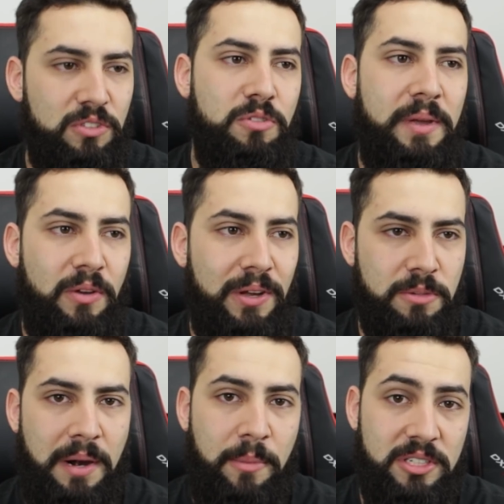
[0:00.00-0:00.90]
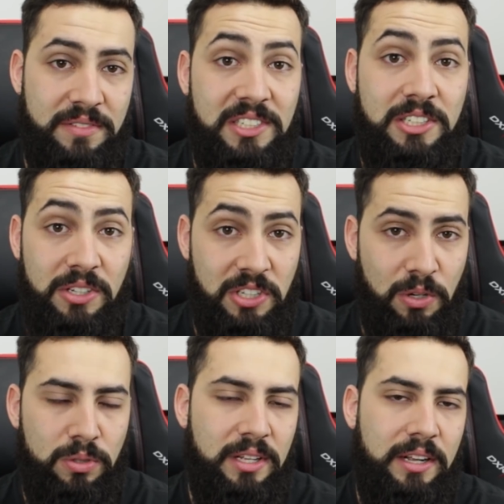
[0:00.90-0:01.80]
Tudo bem que o Edson Barbosa venceu essa
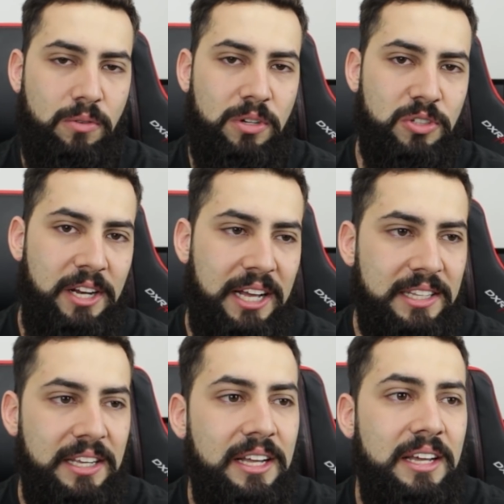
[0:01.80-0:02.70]
luta, né, com a joelhada.